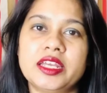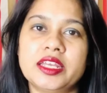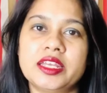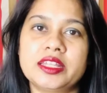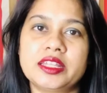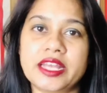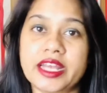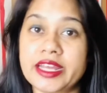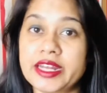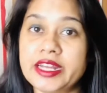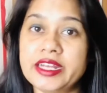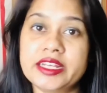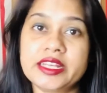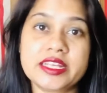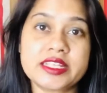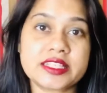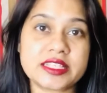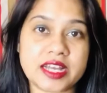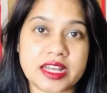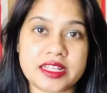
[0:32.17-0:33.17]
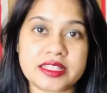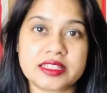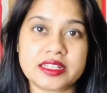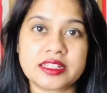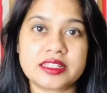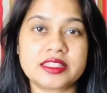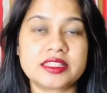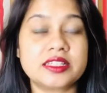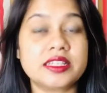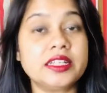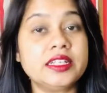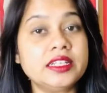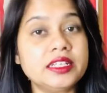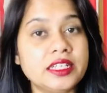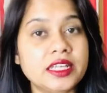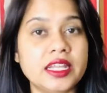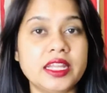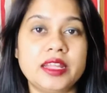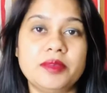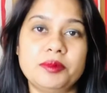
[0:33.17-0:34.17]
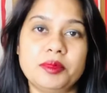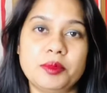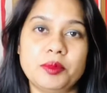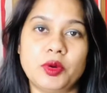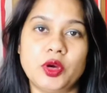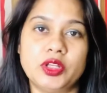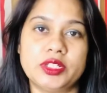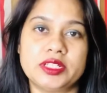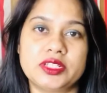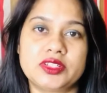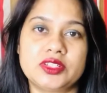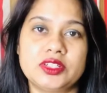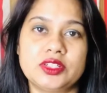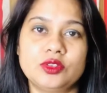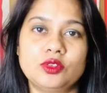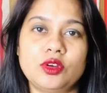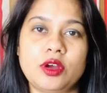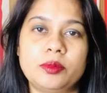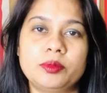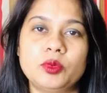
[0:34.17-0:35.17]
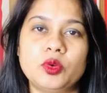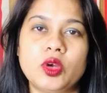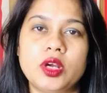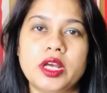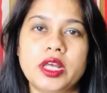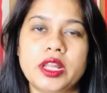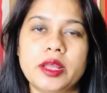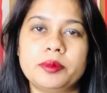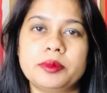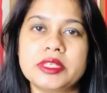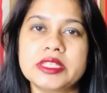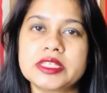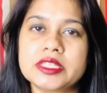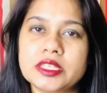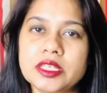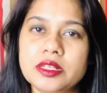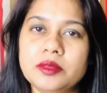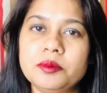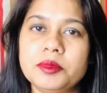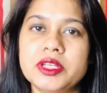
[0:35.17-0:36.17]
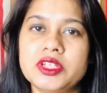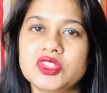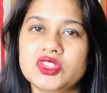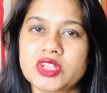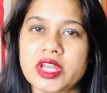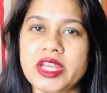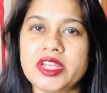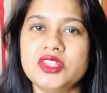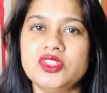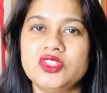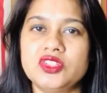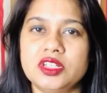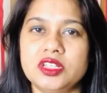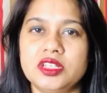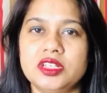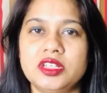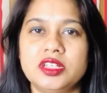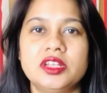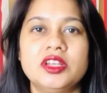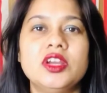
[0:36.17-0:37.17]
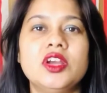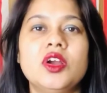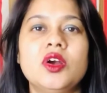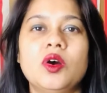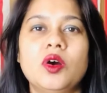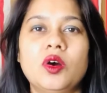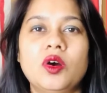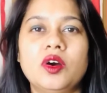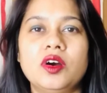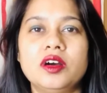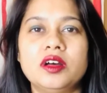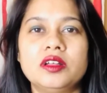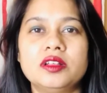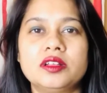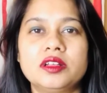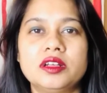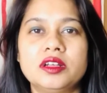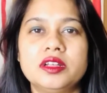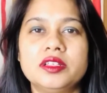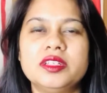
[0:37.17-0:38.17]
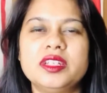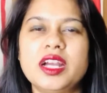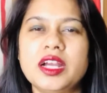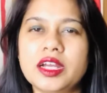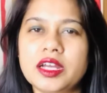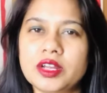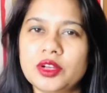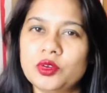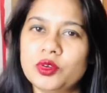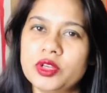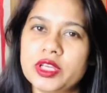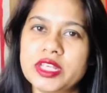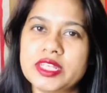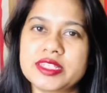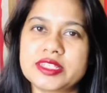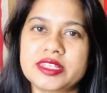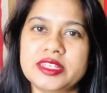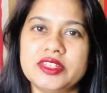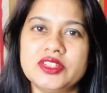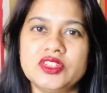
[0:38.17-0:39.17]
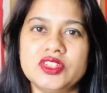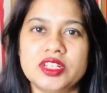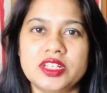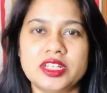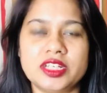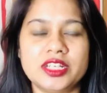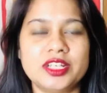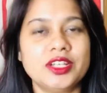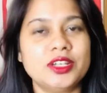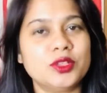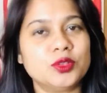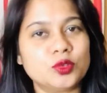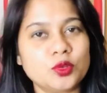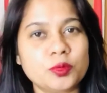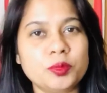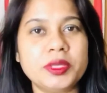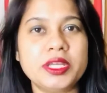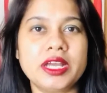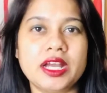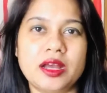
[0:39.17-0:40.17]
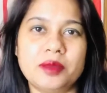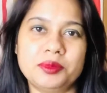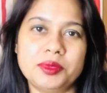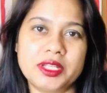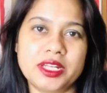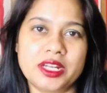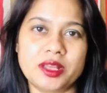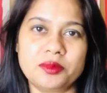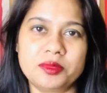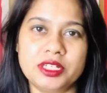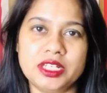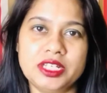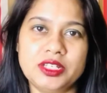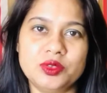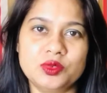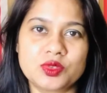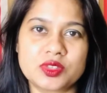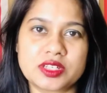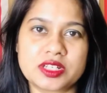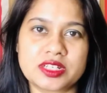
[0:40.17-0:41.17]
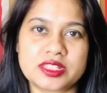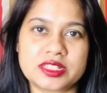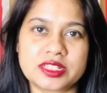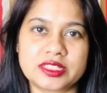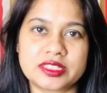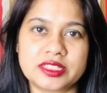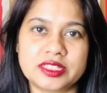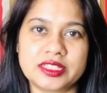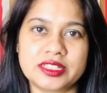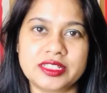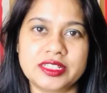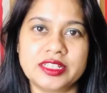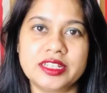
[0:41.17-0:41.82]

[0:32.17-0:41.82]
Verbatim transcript: थायराइड के साथ साथ स्किन के लिए भी बहुत अच्छी है तो आपको अगर आपकी स्किन में शाइन चाहिए और यंगर लुकिंग स्किन चाहिए तो भी आप ये रेमेडी यूज़ कर सकते हैं